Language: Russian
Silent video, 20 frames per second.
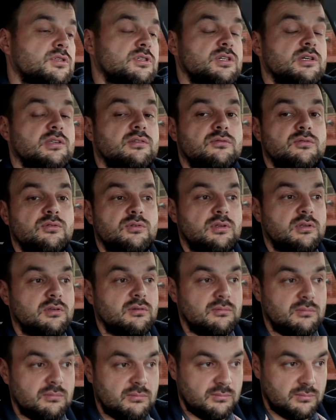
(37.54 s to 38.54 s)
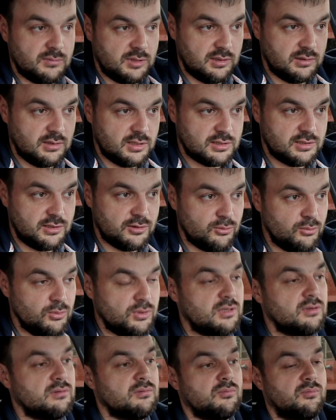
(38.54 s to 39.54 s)
сейчас все-таки да, дошли
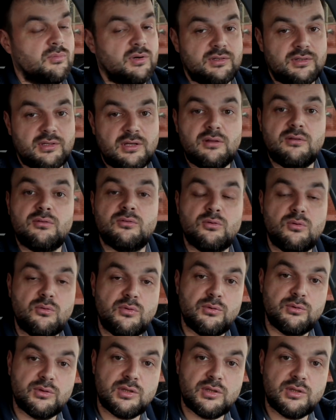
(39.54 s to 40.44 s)
руки, поставил новые